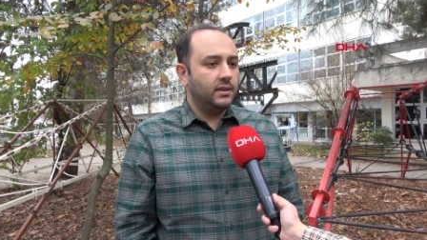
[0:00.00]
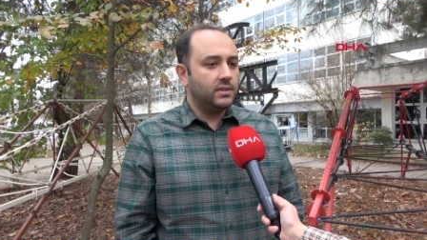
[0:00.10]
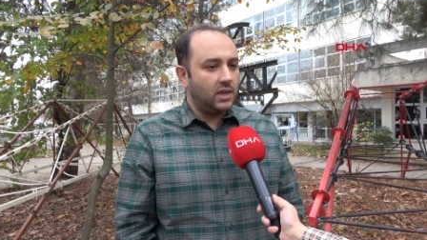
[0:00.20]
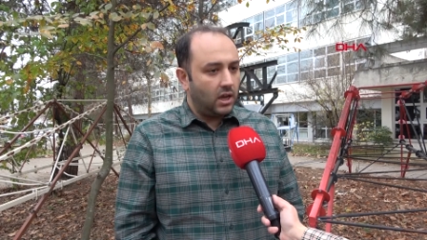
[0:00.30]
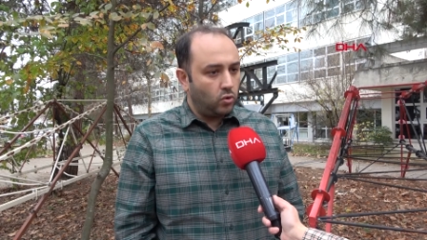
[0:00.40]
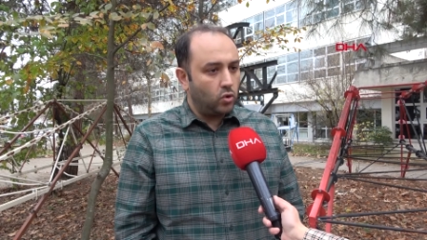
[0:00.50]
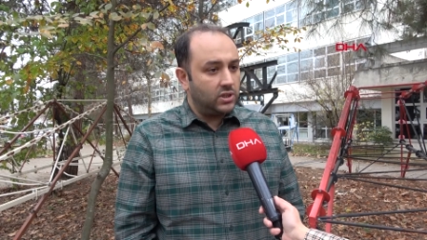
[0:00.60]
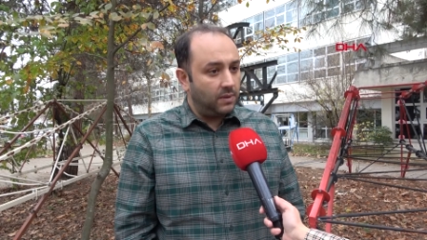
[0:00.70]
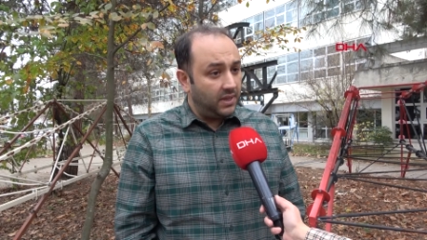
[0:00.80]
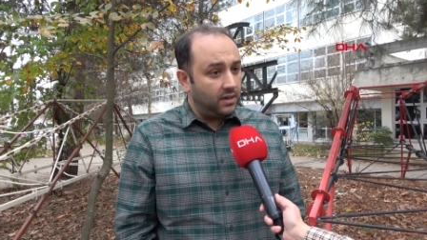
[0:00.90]
saha
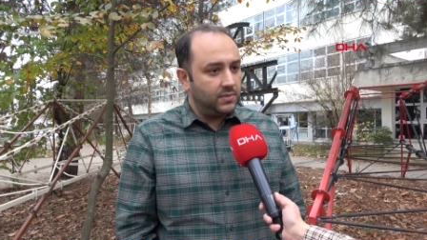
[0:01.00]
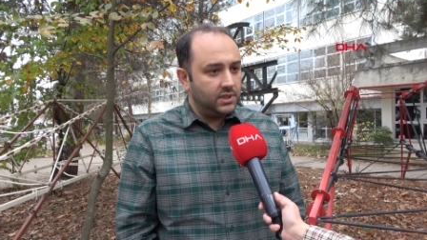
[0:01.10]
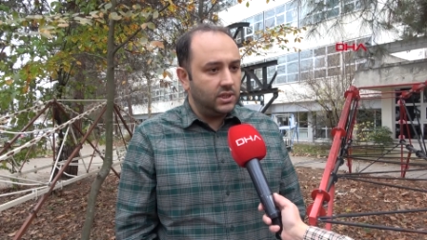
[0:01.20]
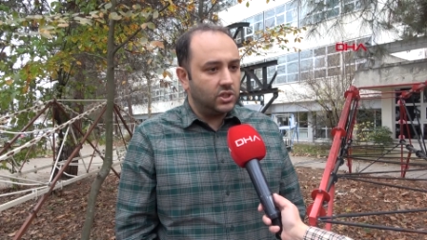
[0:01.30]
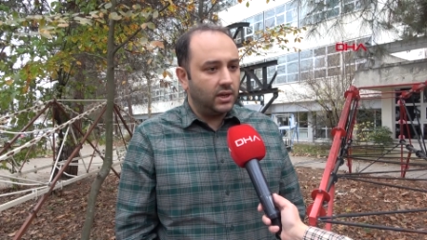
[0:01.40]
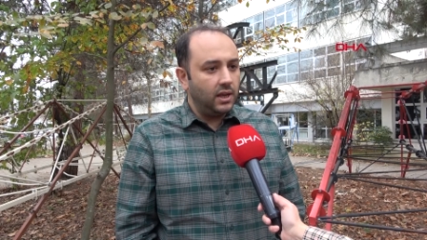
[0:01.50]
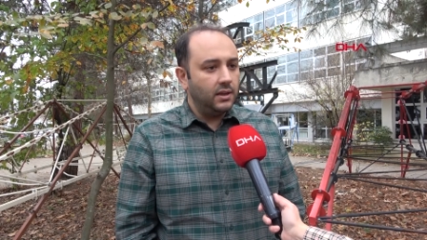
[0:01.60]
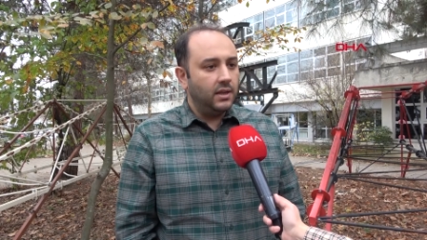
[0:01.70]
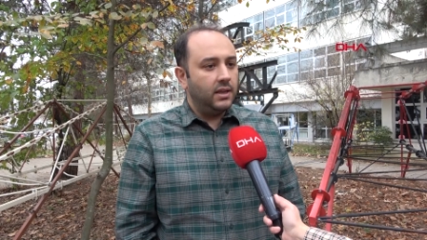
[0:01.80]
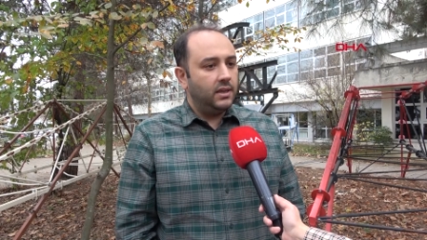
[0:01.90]
gözlemleri önerilerimizi içeren
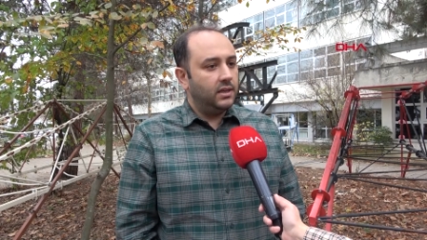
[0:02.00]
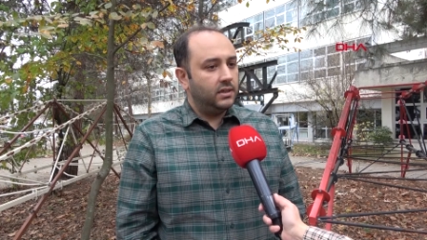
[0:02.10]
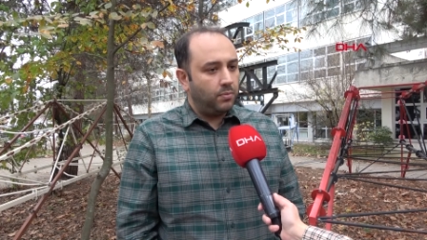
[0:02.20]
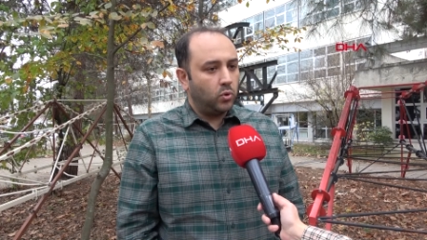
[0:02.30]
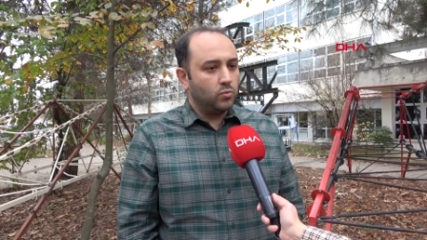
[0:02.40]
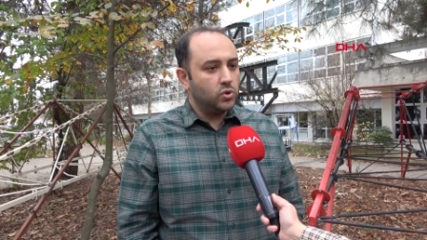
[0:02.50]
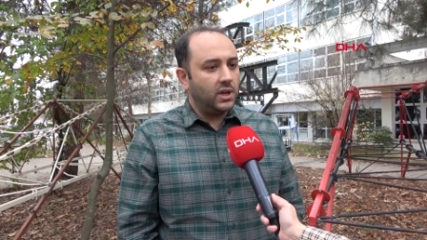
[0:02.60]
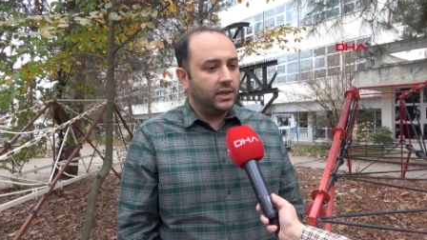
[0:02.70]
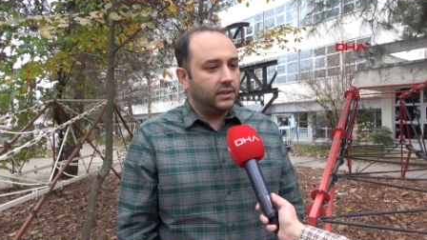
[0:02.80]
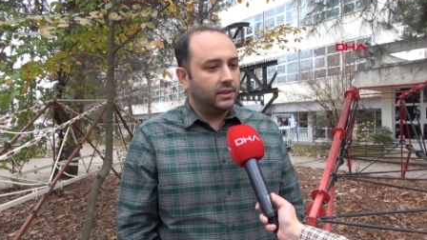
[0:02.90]
e, raporumuzu
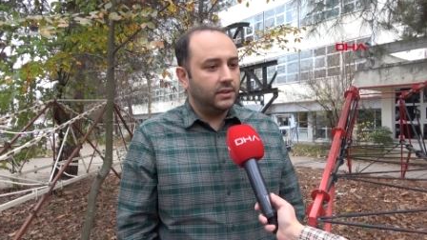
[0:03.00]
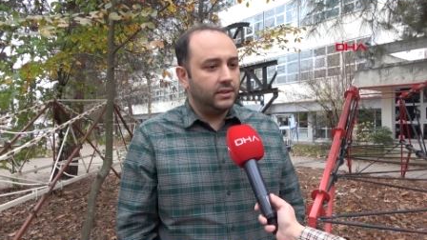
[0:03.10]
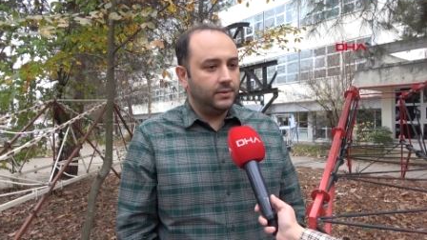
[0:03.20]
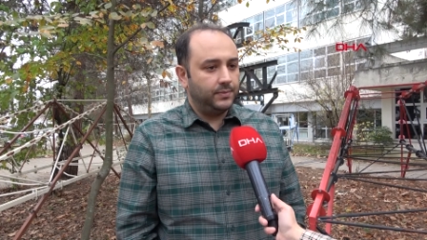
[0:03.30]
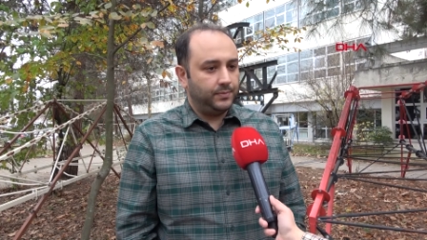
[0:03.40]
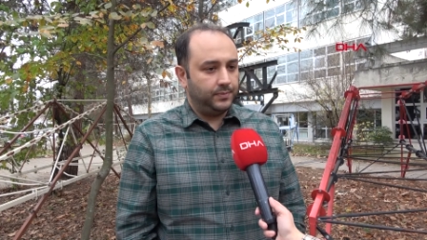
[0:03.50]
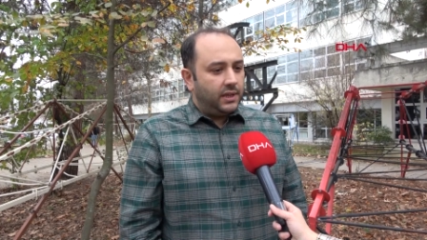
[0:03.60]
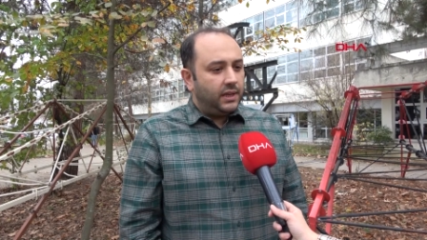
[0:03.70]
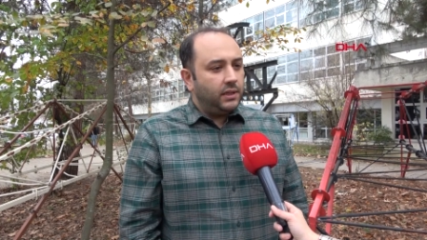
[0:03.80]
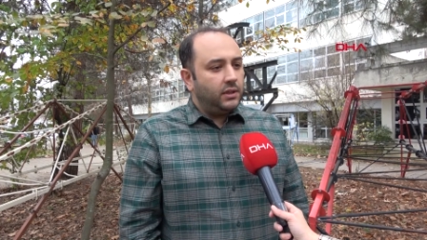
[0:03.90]
yayınladık.
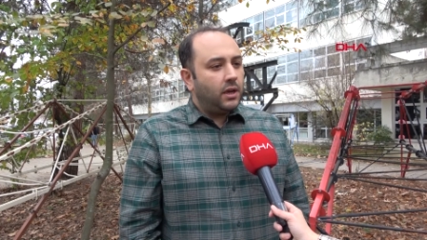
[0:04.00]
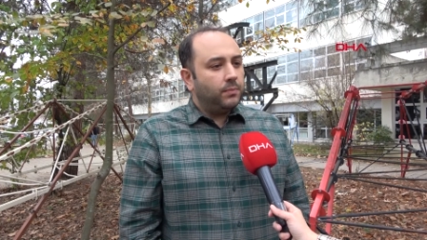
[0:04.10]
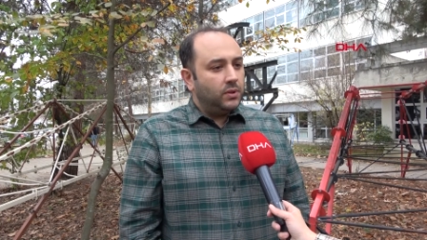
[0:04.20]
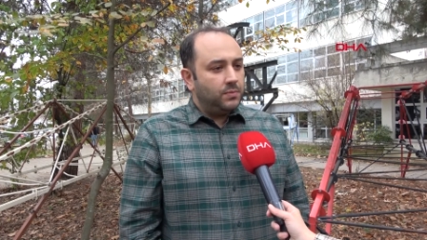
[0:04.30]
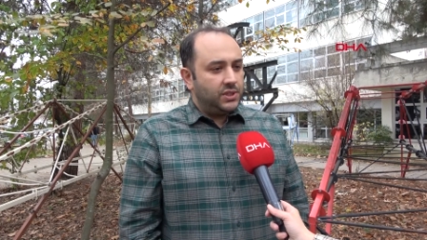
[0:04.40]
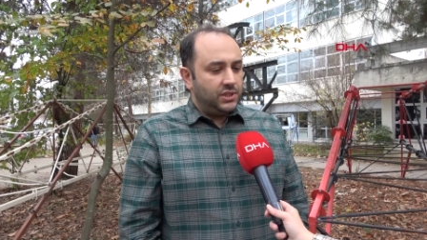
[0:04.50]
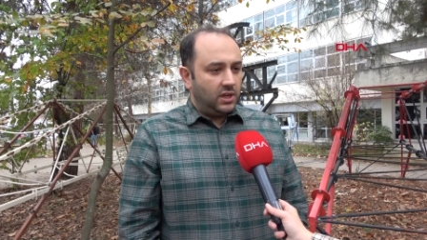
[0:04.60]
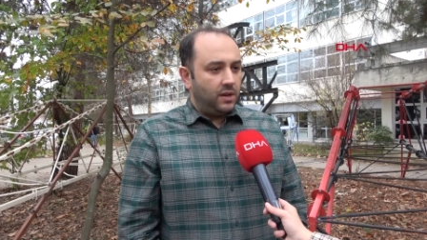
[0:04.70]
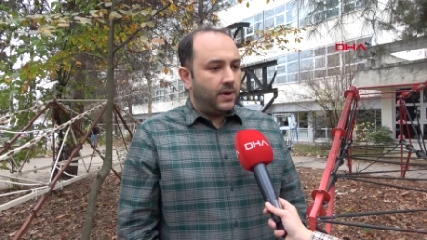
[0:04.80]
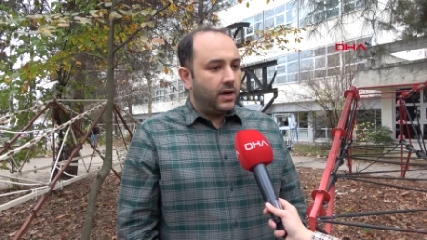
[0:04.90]
Yerinde yaptığımız
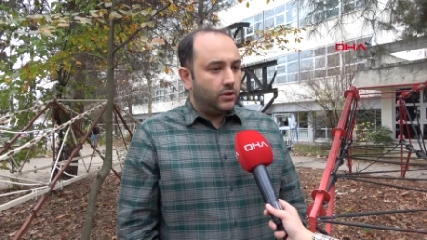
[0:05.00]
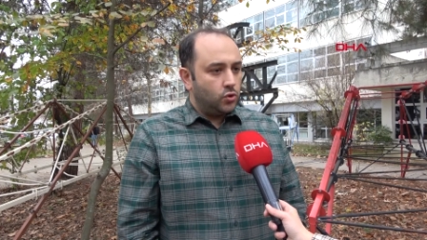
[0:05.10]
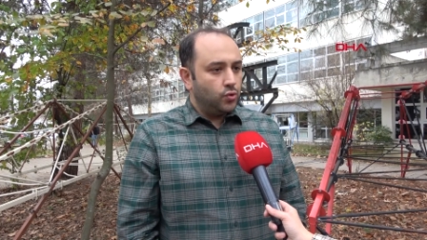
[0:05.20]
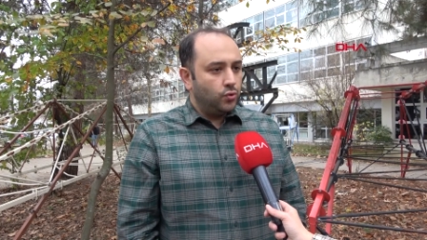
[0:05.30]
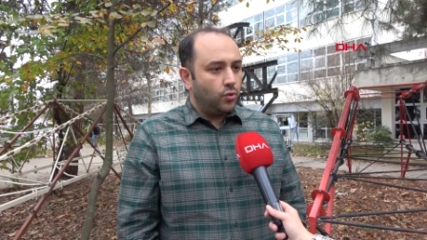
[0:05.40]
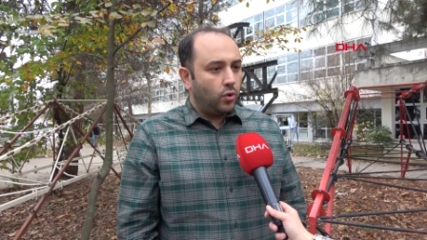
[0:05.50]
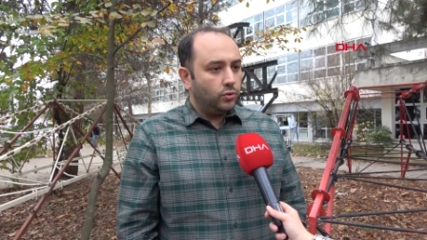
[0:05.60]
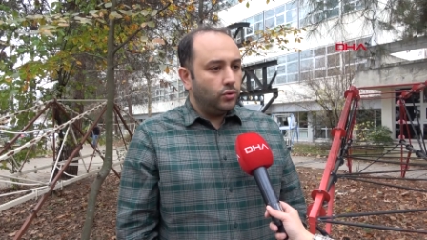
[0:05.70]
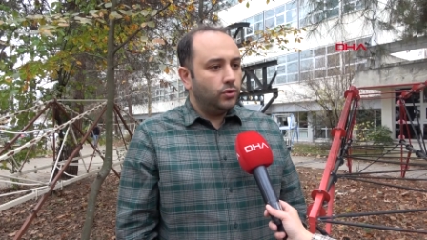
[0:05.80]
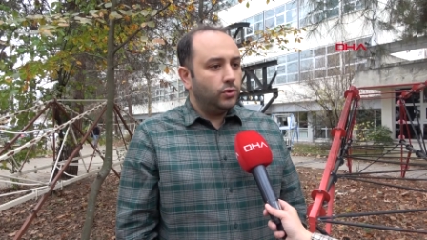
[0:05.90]
incelemelerde şunu
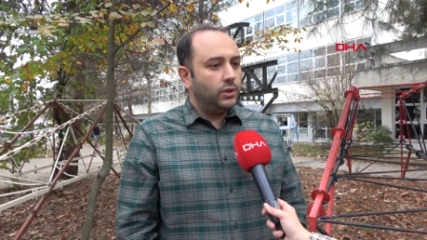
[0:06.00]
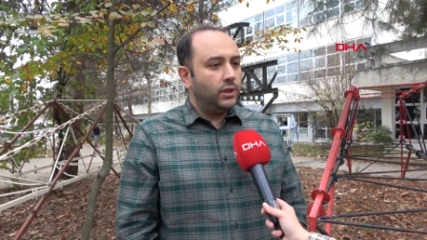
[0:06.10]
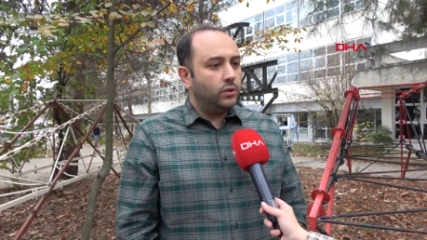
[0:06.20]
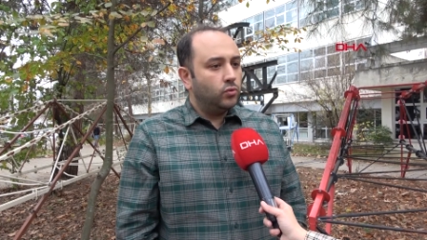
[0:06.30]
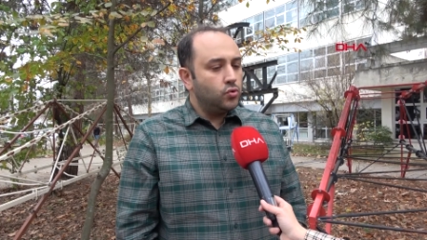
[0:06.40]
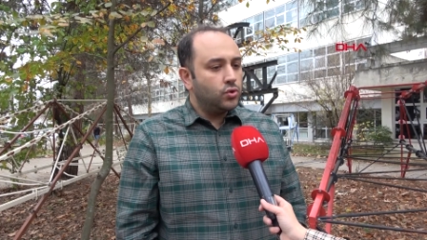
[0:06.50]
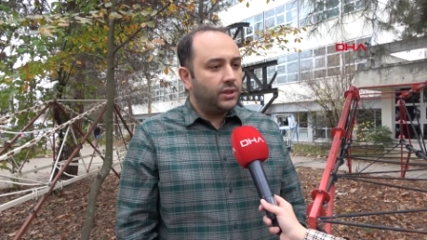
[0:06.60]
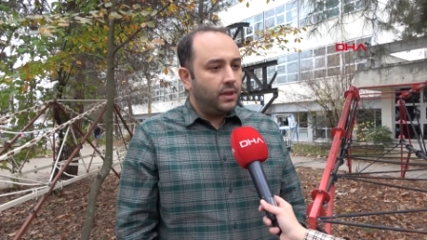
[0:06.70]
gördük. E, Düzce